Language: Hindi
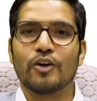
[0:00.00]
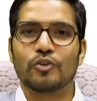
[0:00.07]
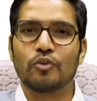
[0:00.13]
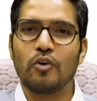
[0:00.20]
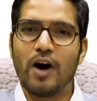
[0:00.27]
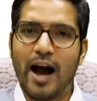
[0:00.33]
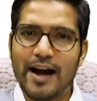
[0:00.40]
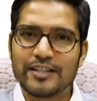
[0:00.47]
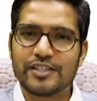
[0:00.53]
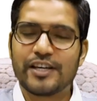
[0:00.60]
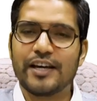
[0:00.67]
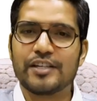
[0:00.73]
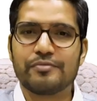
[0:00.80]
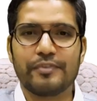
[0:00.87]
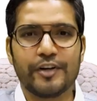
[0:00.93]
तो आज
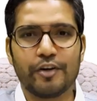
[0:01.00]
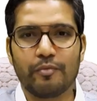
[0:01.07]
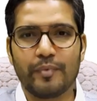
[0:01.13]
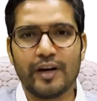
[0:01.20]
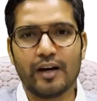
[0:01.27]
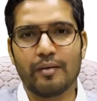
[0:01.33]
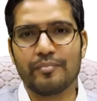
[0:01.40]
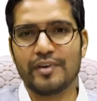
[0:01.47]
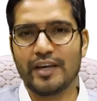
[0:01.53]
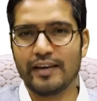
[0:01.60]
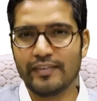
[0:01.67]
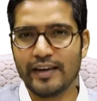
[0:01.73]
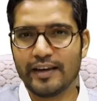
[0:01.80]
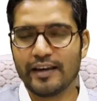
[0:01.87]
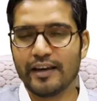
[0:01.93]
के इस वीडियो में हम ये
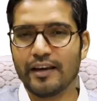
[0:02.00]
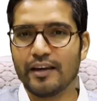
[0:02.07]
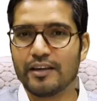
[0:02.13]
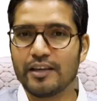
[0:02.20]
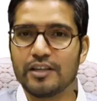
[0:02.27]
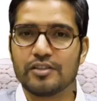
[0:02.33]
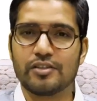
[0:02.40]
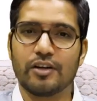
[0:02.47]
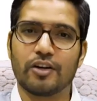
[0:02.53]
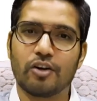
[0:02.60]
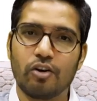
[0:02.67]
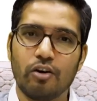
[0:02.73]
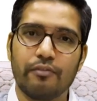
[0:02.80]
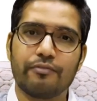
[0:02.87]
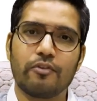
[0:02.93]
देखेंगे कि
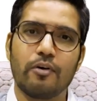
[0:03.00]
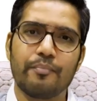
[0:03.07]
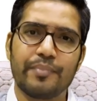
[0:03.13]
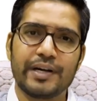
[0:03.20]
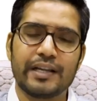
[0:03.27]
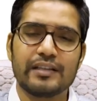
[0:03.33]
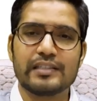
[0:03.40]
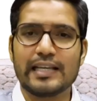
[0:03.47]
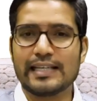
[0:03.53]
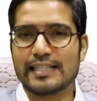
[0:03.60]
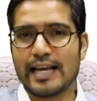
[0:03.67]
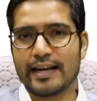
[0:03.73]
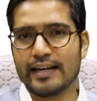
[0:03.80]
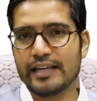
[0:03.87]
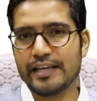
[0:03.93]
सर्कल ऑफ कॉम्पिटेंस
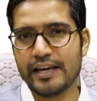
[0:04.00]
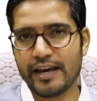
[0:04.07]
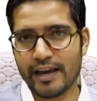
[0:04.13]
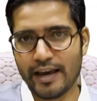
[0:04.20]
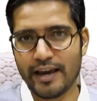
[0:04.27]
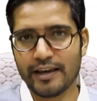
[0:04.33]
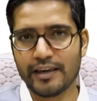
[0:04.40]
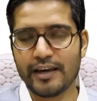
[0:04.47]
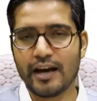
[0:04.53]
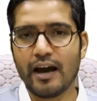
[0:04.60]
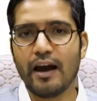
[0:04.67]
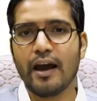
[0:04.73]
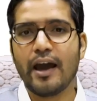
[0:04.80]
एग्जैक्टली है क्या